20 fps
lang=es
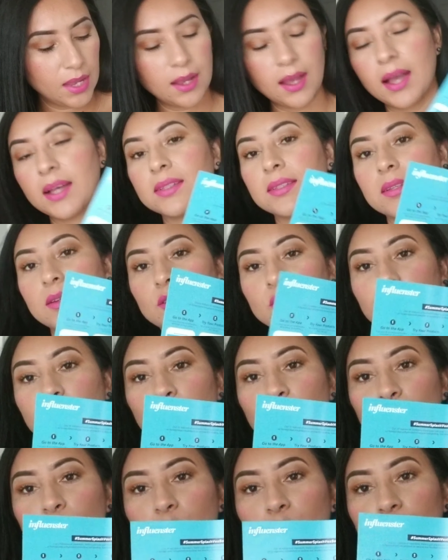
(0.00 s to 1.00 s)
hacen los
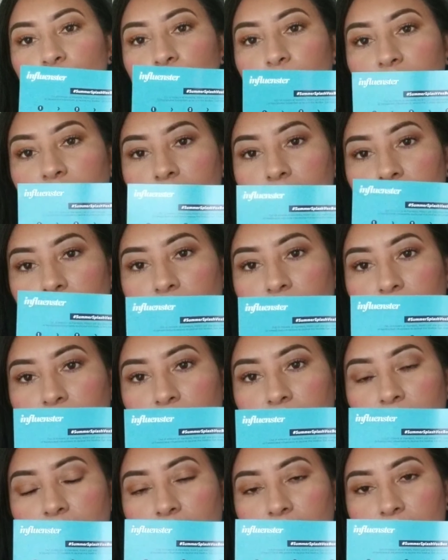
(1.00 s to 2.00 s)
puntos para
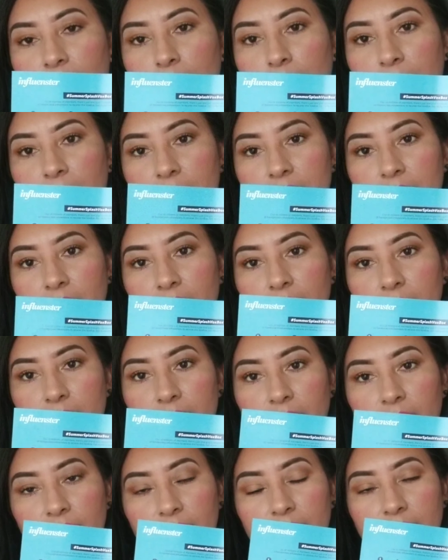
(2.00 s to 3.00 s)
deslaquear la campaña y
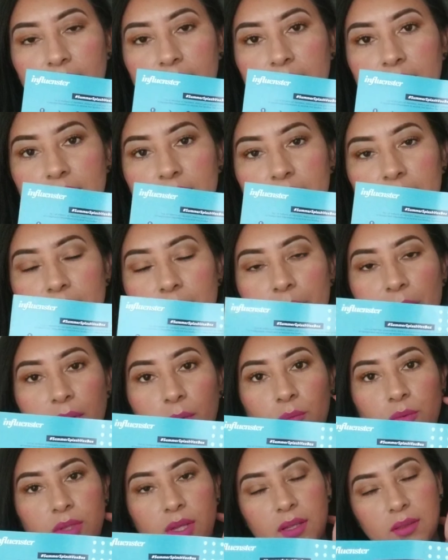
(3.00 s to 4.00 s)
aquí les están
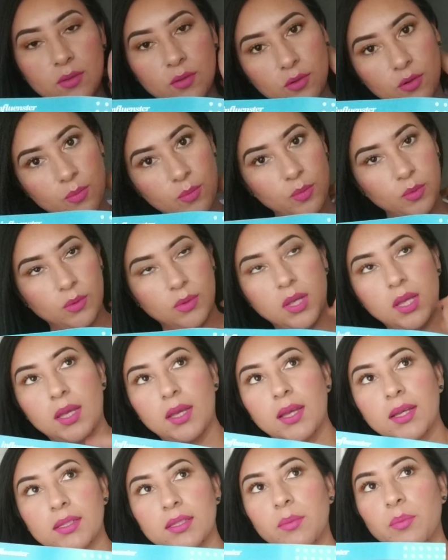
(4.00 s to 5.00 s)
preguntando como
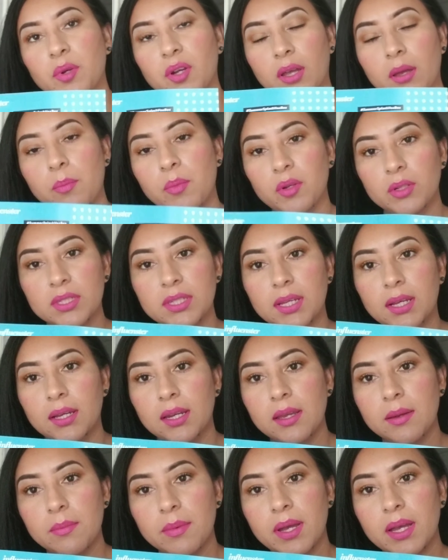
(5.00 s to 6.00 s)
si por ejemplo es de
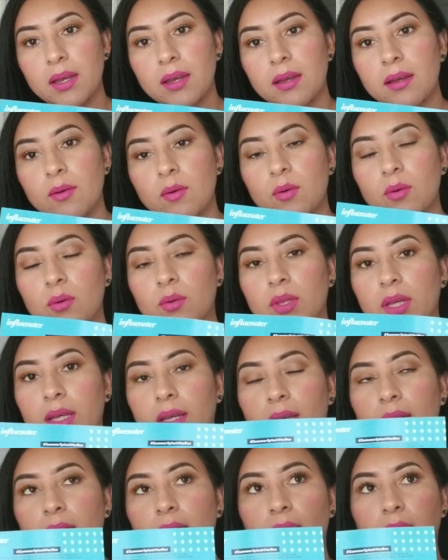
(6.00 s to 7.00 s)
crema o de
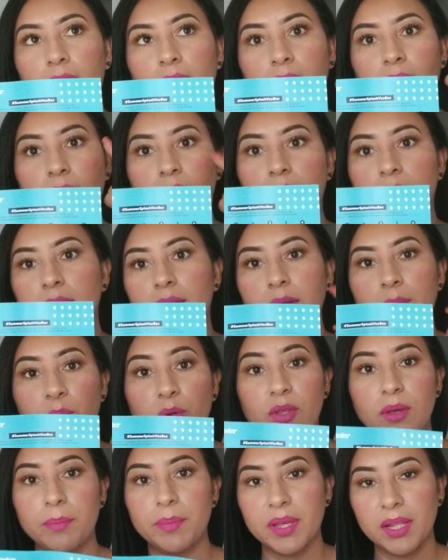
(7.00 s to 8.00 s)
qué tipo
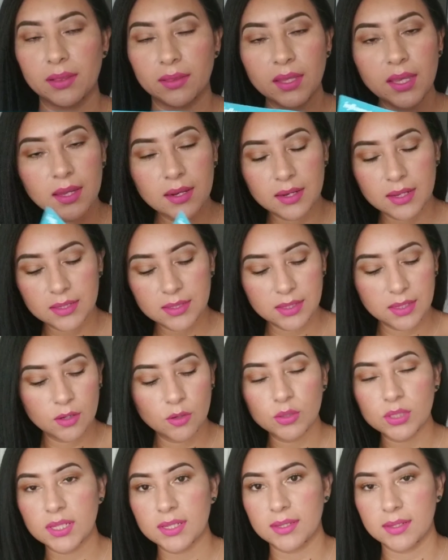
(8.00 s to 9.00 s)
de piel tienes y
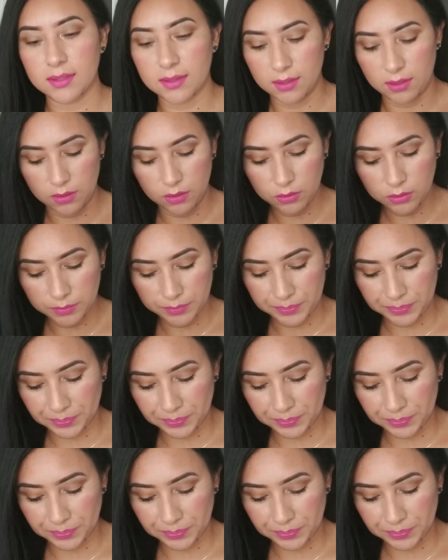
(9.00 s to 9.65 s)
cosas así, ¿no?